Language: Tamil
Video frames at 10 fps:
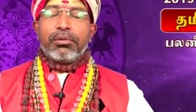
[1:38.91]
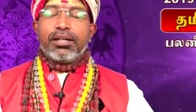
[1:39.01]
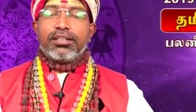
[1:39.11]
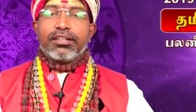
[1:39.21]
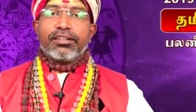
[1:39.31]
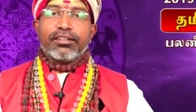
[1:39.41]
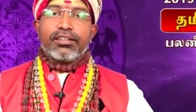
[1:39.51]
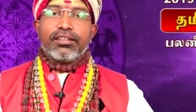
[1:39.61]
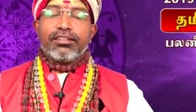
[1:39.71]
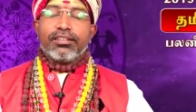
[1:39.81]
மாற்று
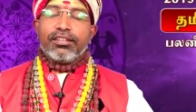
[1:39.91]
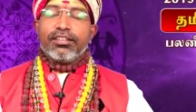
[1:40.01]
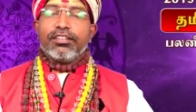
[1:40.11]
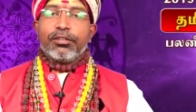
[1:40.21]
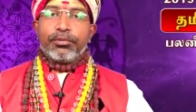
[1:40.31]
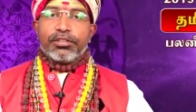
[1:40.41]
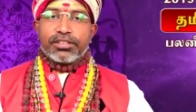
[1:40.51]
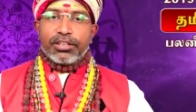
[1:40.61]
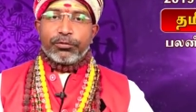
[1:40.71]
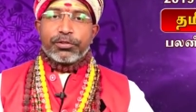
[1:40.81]
கருத்தே இல்லை அப்படின்னு
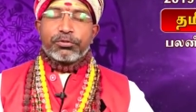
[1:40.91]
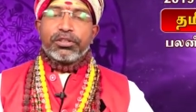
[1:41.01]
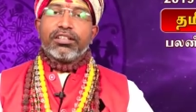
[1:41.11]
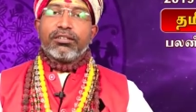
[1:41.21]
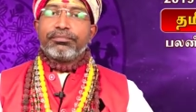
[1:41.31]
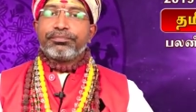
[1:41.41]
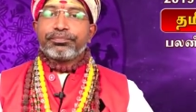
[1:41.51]
தெளிவாக சொல்லிடலாம்